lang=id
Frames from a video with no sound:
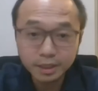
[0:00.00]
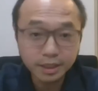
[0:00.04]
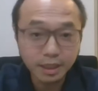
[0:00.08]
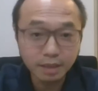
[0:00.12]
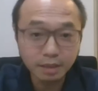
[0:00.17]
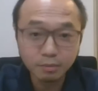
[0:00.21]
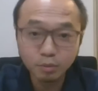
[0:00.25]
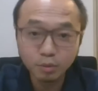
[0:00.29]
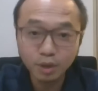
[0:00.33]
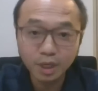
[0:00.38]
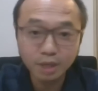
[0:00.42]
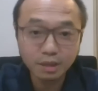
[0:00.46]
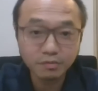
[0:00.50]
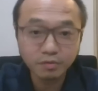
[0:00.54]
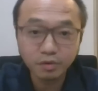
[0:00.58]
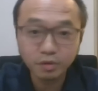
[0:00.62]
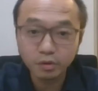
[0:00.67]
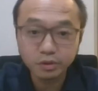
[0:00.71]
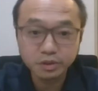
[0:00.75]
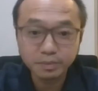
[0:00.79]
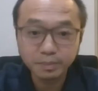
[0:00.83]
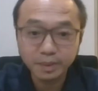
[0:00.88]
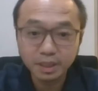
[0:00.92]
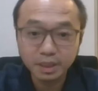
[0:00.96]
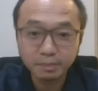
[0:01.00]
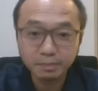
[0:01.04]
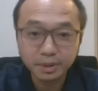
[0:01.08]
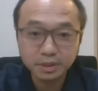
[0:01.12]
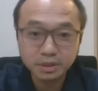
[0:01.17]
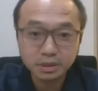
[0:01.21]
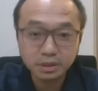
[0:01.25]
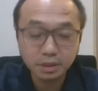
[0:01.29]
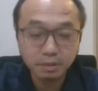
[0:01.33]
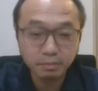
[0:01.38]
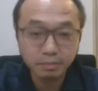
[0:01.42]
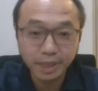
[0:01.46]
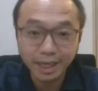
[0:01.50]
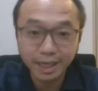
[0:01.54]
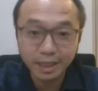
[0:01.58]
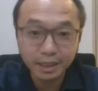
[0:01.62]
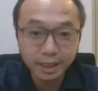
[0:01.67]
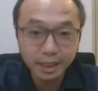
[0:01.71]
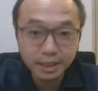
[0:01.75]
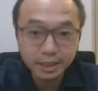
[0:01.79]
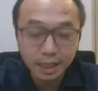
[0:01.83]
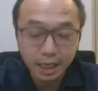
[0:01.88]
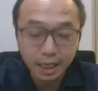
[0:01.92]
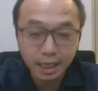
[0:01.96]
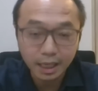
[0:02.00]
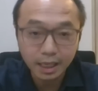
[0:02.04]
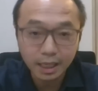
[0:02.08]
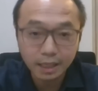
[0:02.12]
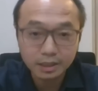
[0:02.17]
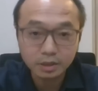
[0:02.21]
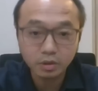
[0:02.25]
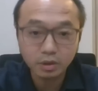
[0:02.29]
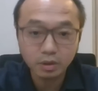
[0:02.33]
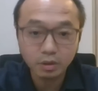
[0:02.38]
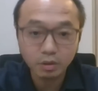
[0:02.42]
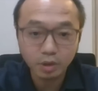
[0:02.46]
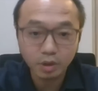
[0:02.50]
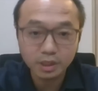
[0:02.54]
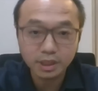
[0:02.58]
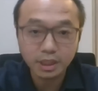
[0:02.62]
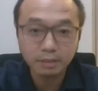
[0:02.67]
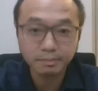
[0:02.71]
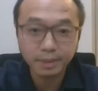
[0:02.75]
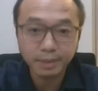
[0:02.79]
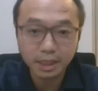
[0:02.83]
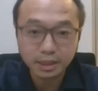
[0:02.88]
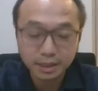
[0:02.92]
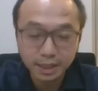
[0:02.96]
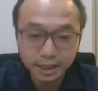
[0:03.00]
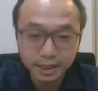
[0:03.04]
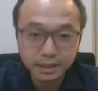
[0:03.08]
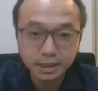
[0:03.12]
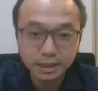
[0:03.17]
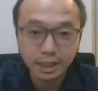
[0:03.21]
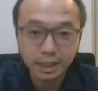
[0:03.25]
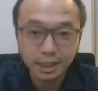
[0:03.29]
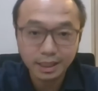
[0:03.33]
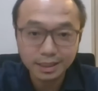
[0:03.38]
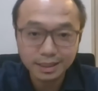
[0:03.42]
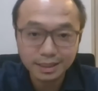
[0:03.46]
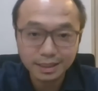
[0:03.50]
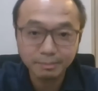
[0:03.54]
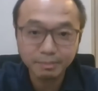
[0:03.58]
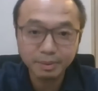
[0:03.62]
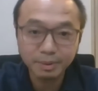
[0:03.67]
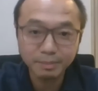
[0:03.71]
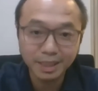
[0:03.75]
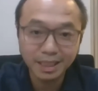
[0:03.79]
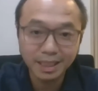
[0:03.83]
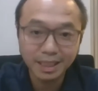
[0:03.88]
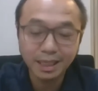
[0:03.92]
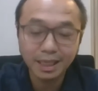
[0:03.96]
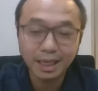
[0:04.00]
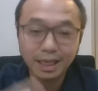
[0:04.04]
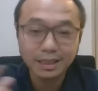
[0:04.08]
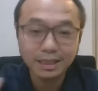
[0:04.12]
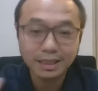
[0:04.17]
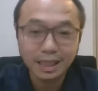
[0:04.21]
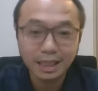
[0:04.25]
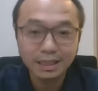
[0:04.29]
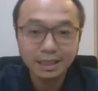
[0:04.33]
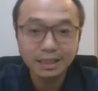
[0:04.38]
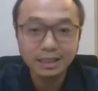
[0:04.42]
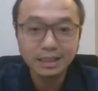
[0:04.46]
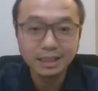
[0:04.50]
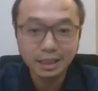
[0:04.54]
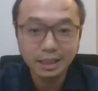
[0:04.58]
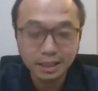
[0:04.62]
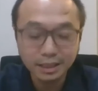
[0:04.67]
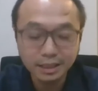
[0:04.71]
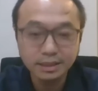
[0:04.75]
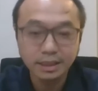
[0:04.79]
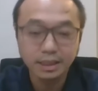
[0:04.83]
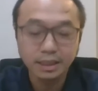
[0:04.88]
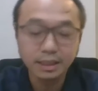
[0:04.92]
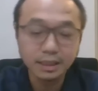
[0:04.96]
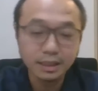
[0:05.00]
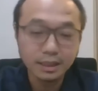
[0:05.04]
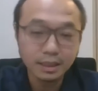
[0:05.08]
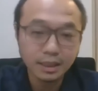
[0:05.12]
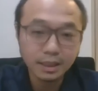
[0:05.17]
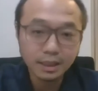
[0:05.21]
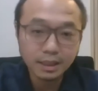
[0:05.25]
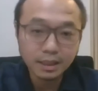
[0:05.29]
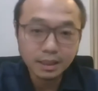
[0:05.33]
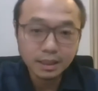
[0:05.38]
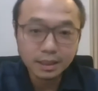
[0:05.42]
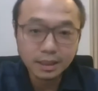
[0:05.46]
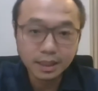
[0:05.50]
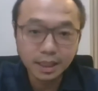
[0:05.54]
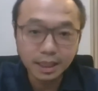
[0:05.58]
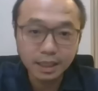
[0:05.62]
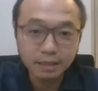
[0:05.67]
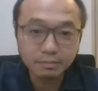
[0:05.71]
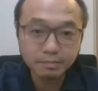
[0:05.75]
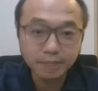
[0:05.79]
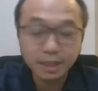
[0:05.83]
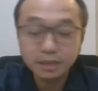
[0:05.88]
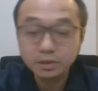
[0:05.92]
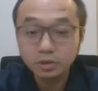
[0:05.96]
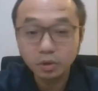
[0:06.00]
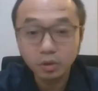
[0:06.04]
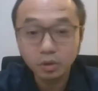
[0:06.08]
yang bukan fokus pada personal branding atau kekuatan partainya, tapi mendekatkan dirinya dengan Pak